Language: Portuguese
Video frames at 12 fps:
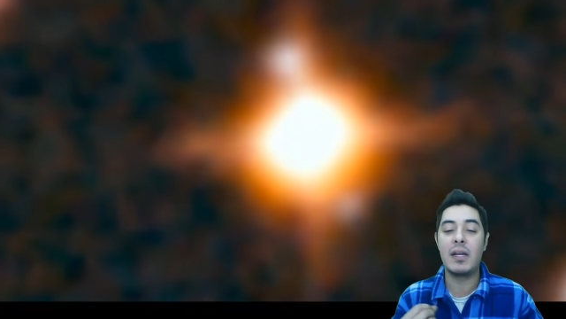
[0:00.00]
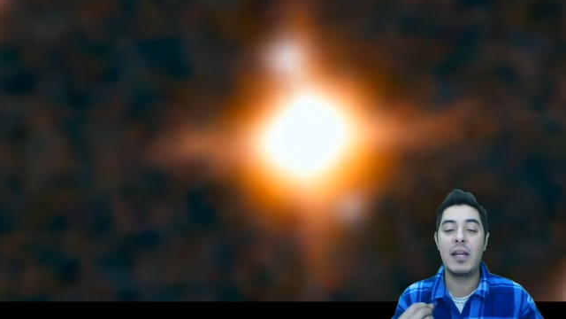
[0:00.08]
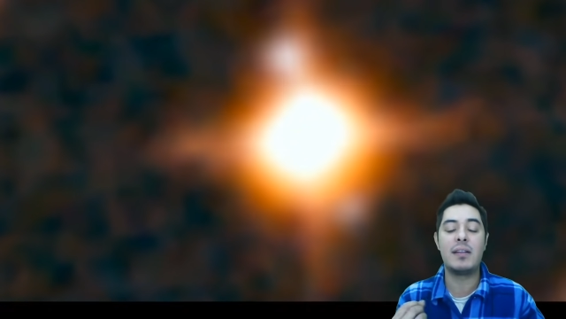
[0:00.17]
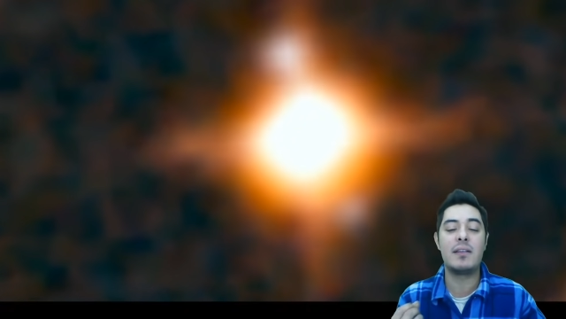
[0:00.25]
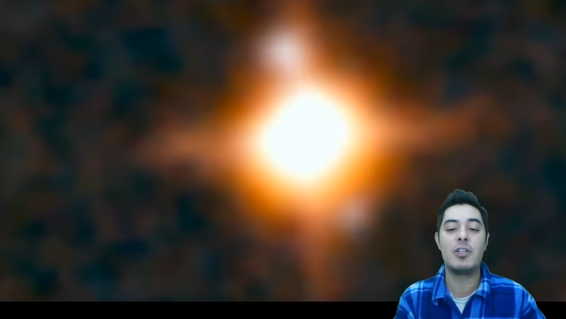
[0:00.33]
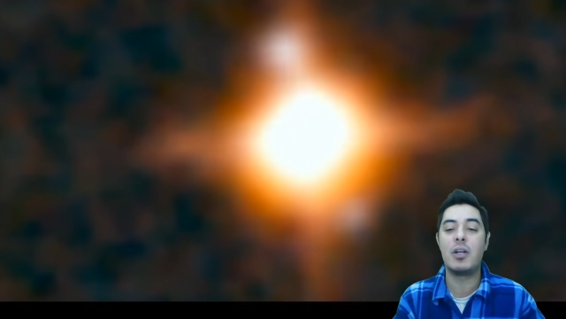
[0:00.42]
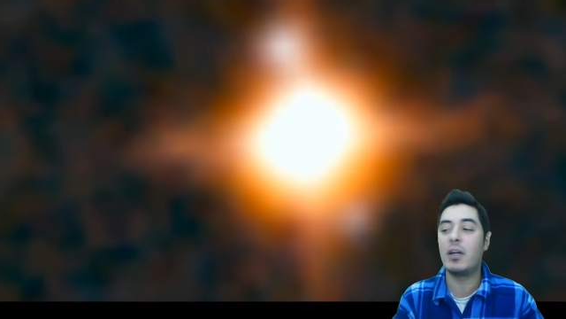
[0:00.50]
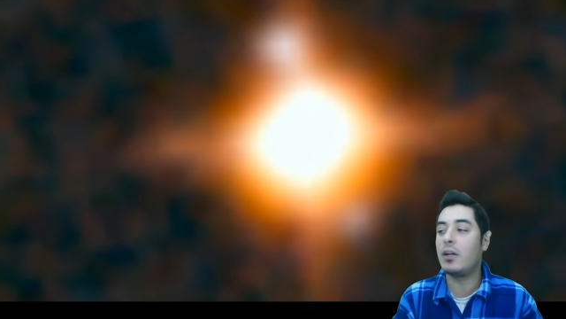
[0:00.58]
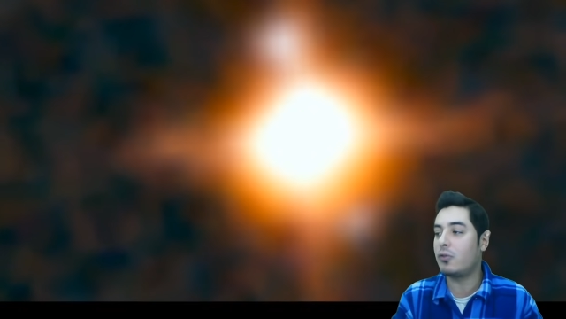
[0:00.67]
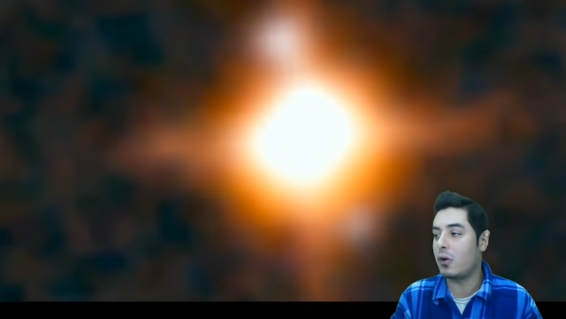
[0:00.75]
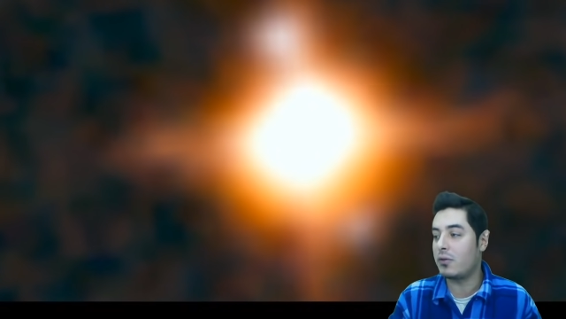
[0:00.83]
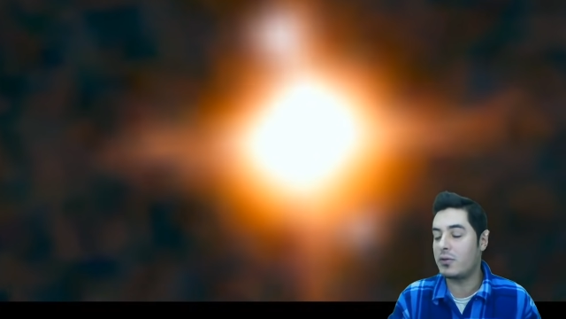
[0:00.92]
planetas
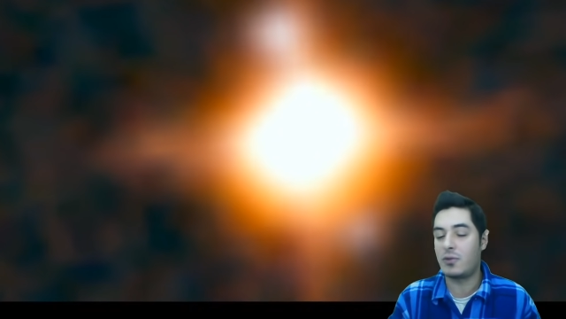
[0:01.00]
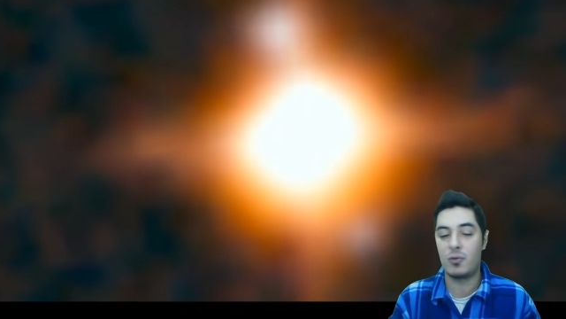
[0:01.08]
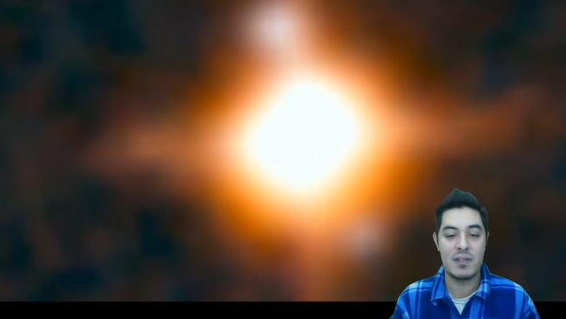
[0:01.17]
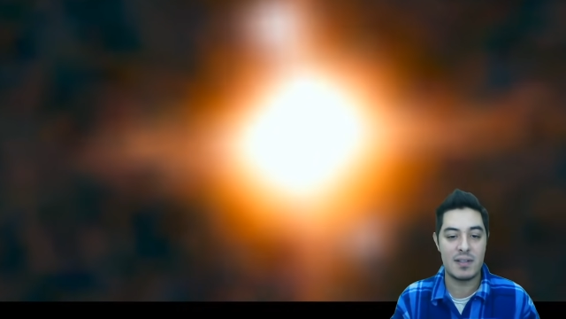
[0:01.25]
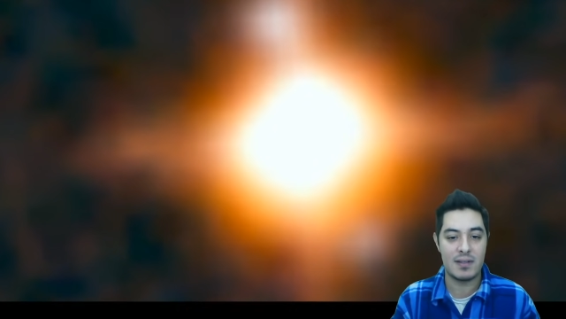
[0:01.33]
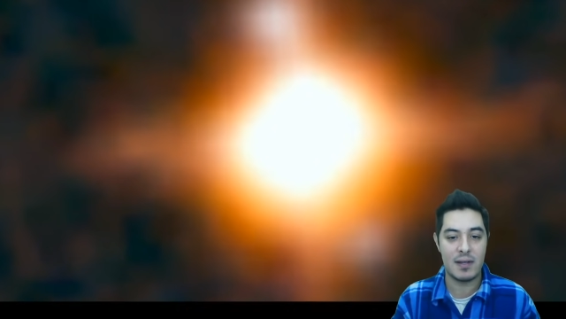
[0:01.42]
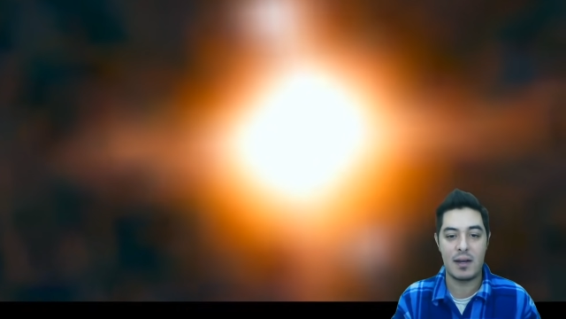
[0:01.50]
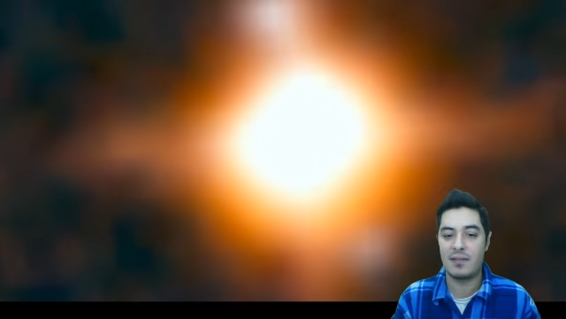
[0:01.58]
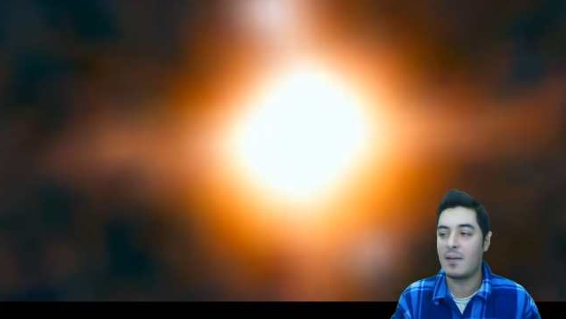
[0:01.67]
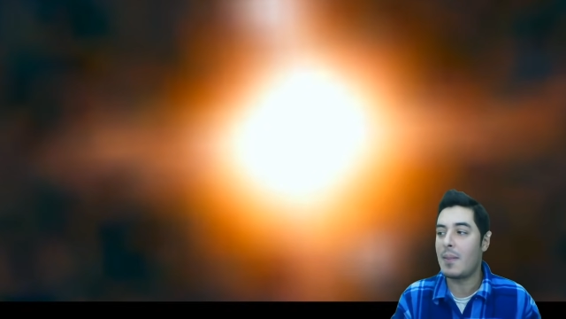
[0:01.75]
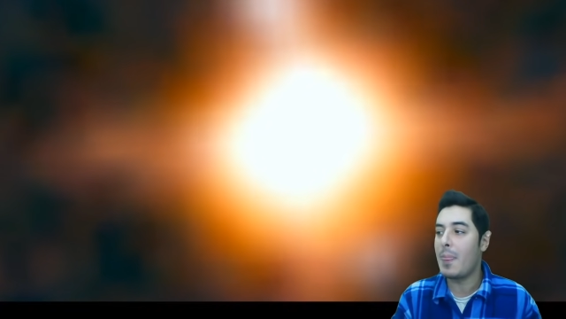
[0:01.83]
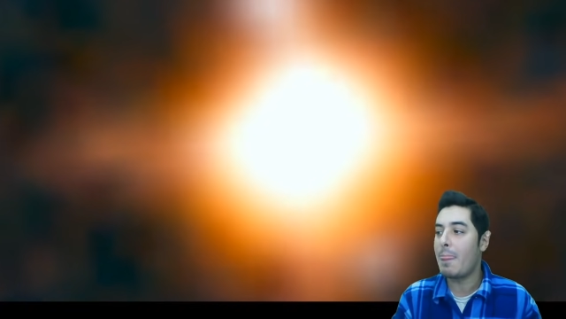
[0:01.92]
girando em torno de suas
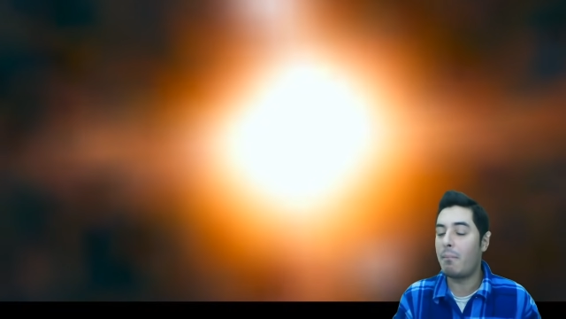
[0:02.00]
estrelas,